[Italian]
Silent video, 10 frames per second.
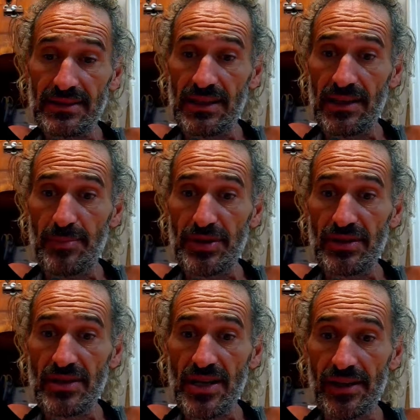
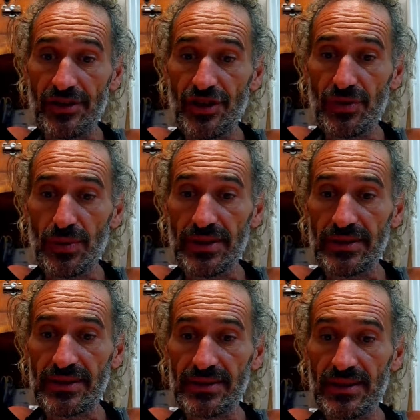
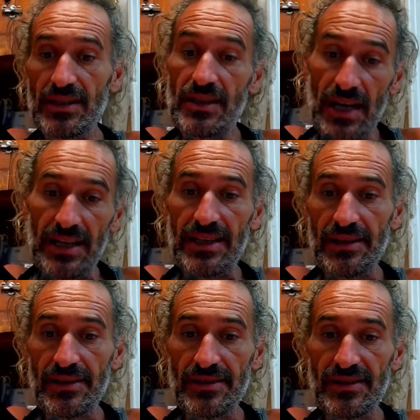dell'PDDR5X, anche
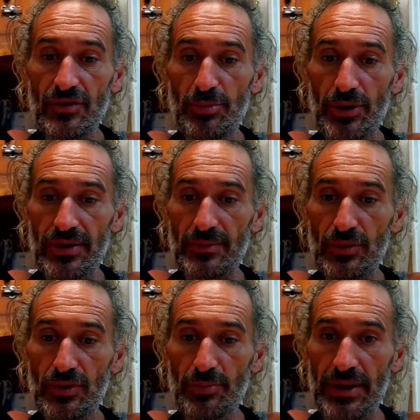lì si comporta
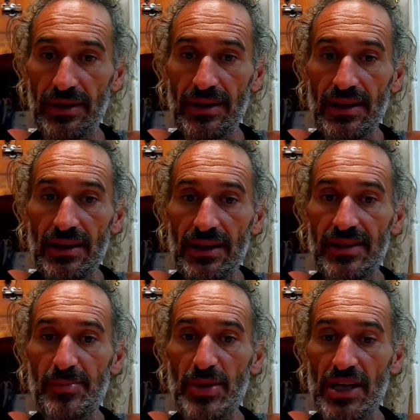molto bene. E chi
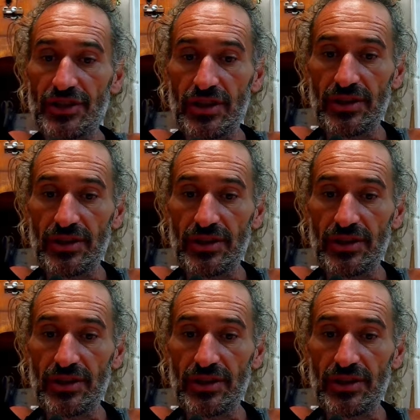piace